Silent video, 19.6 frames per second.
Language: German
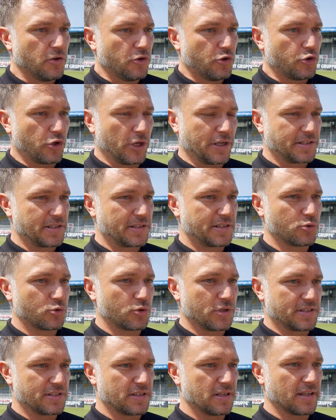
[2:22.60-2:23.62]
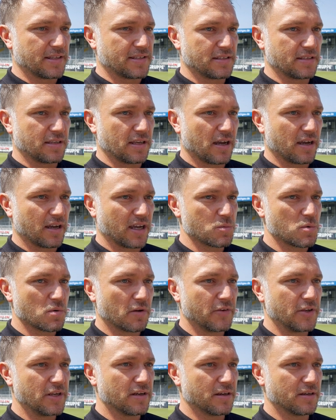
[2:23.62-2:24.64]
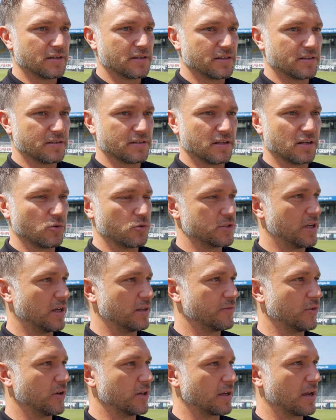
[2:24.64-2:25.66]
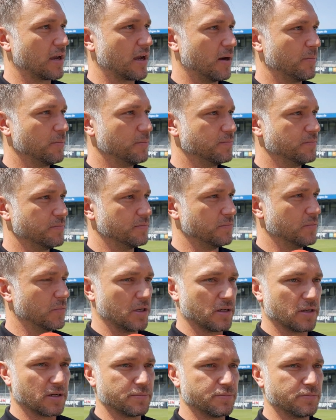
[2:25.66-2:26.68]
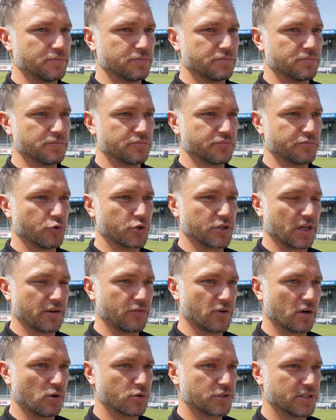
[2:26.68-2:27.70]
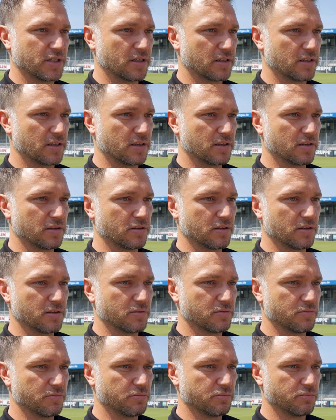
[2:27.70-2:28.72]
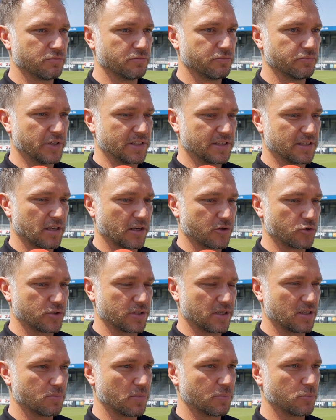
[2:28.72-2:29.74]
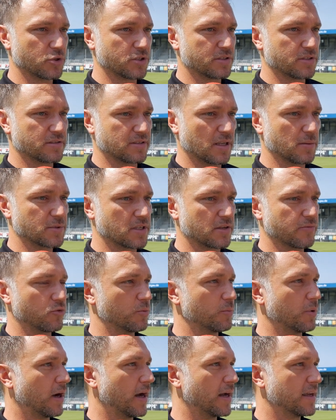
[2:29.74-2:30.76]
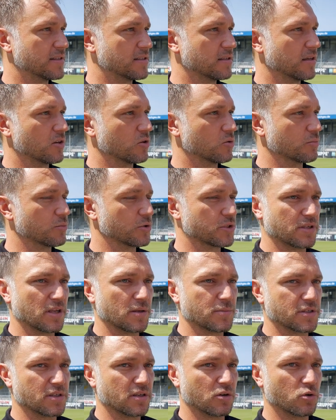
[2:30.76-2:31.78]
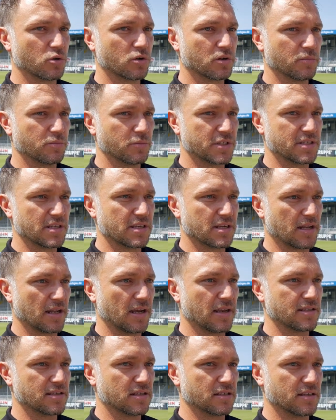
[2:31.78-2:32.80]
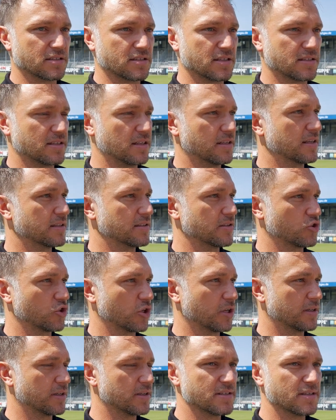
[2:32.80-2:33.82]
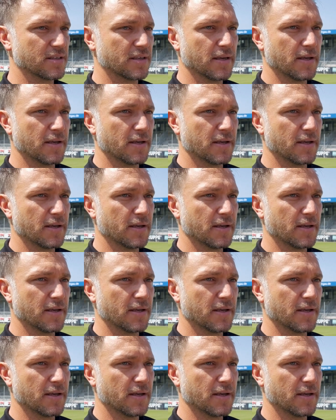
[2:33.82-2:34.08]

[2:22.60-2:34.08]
Ja, es ist so, dass die letzten Jahre immer mal wieder eine lose Anfrage kam. Ähm, wo ich einfach auch sage, da, da, was ich gerade schon gesagt habe, man muss selbst dafür bereit sein und muss selbst auch mit sich klar sein, dass das der nächste Schritt ist.